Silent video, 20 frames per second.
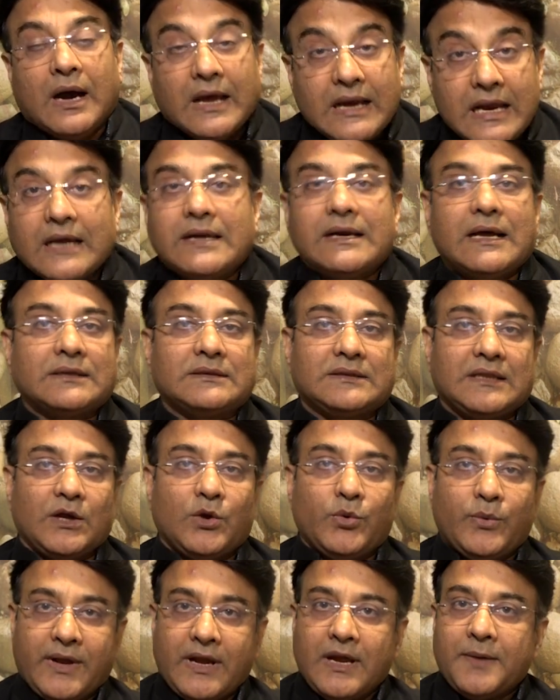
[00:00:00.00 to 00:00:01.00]
अलग रखते
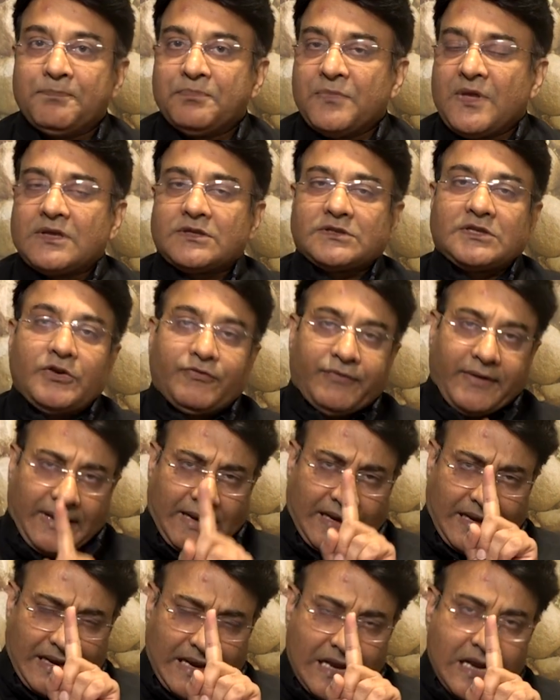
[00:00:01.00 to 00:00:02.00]
हुए सिर्फ
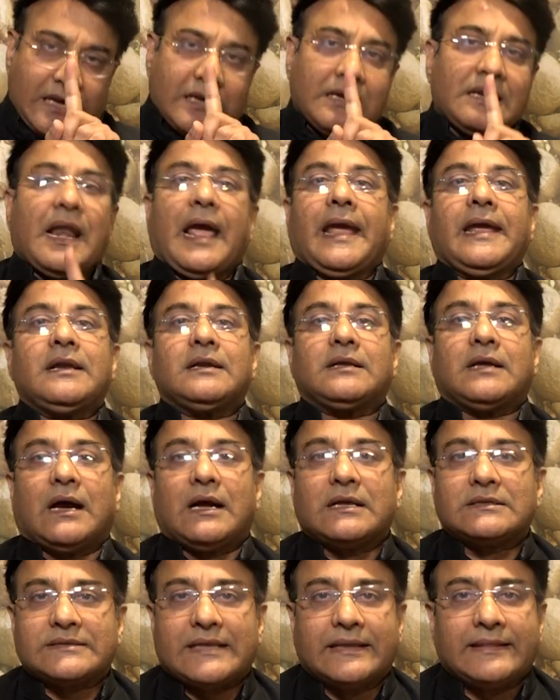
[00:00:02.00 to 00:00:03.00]
एक लाइन
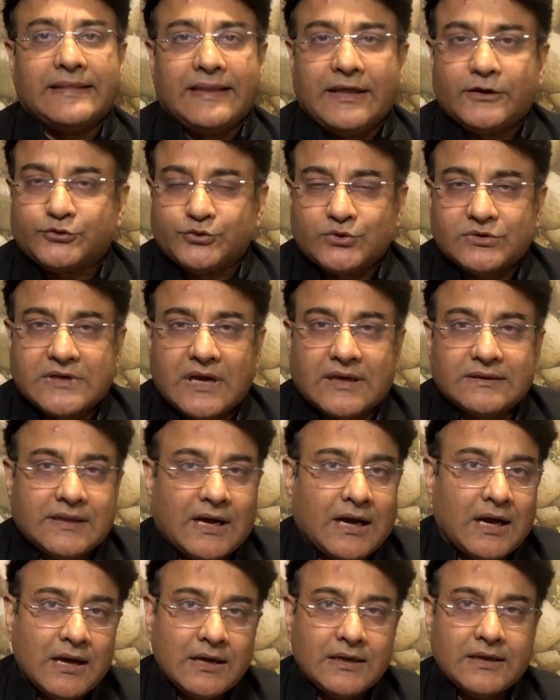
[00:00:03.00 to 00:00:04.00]
का संदेश उसका
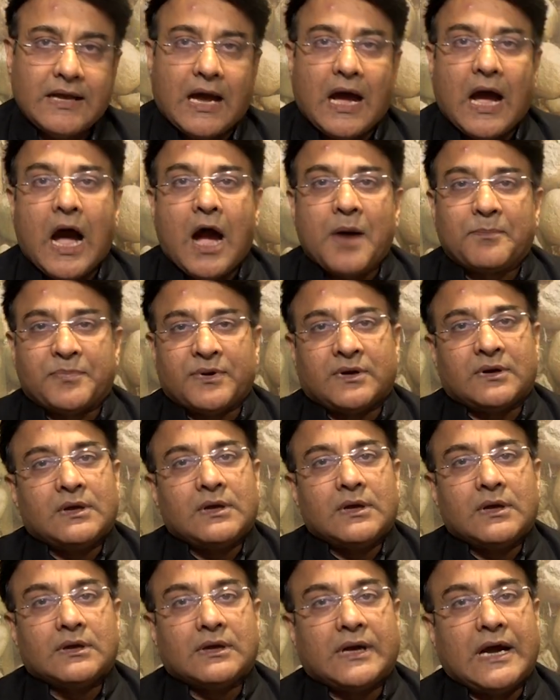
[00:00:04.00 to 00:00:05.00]
था कि आप
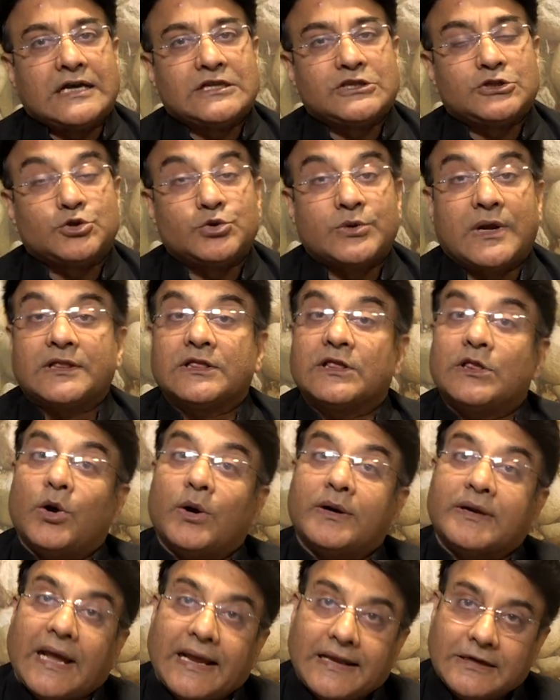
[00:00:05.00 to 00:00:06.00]
कर्ज तुरंत
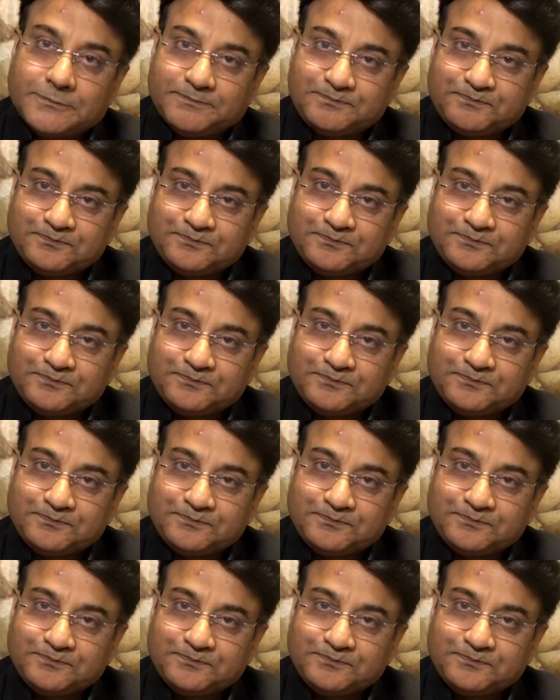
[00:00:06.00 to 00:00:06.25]
लौटाएं